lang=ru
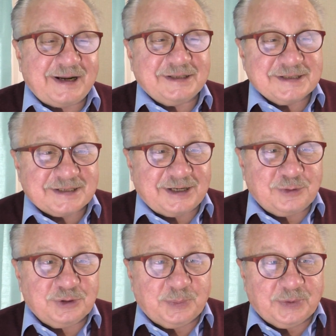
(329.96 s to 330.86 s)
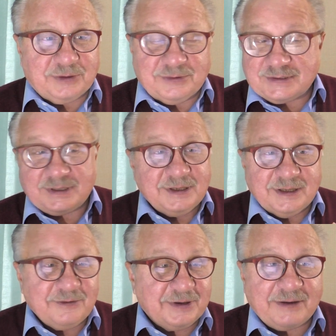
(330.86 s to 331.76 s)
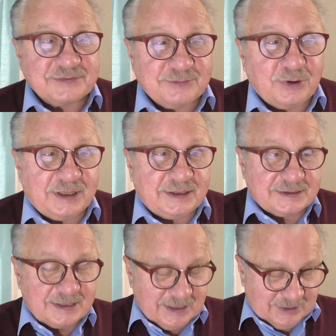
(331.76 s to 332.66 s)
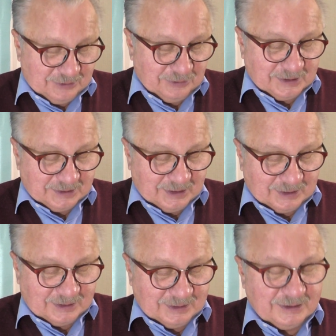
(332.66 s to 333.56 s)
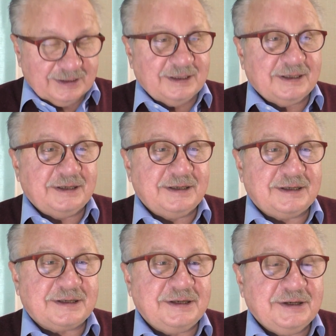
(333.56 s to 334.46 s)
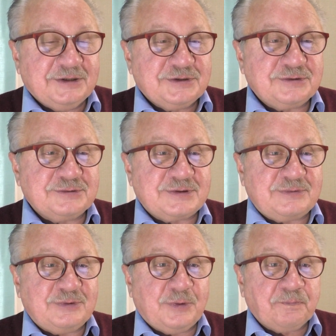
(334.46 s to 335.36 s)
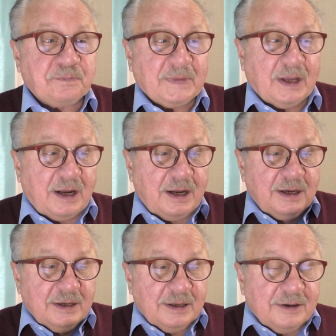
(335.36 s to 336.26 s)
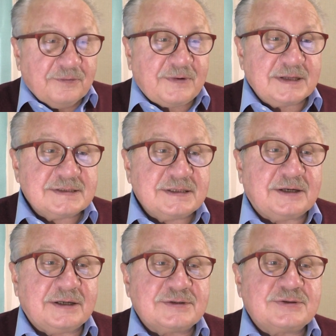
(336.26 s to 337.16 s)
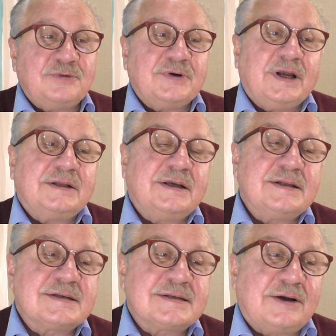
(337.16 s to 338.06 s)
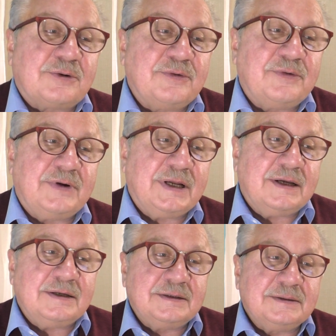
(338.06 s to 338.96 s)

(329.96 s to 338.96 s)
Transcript: радость какую-то приносит. Я в свой адрес только так э, чувствую. А в конце концов это и на здоровье влияет.